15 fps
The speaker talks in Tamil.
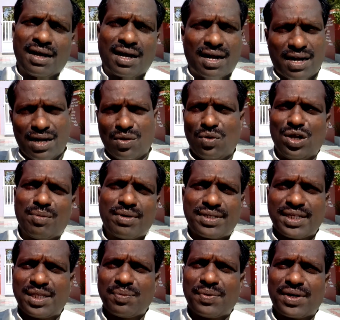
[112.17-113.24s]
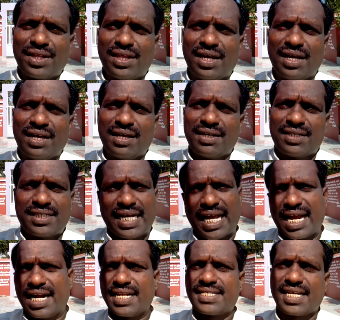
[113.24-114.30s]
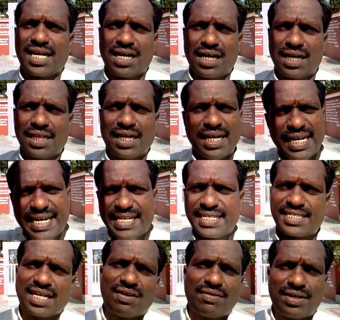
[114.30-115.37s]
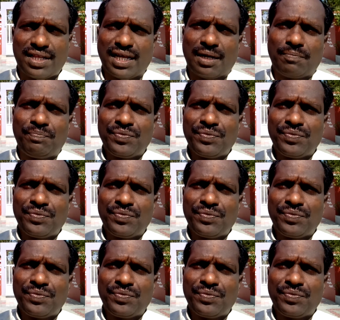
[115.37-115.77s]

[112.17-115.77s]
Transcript: கடலில் குளிக்கும்போது செத்து போகிறது ஷேக்கடி சாகிறது இடி இடிச்சு சாகிறது